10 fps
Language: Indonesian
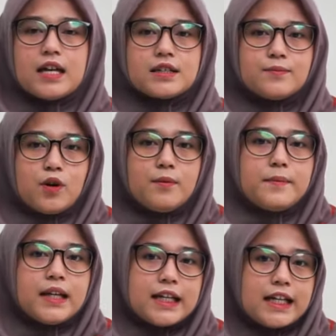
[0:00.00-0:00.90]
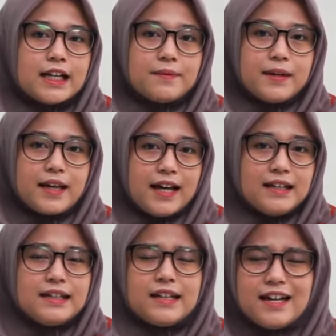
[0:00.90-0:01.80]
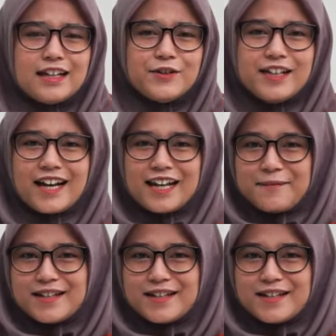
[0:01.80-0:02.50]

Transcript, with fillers: Semua memiliki kelebihan dan keunikannya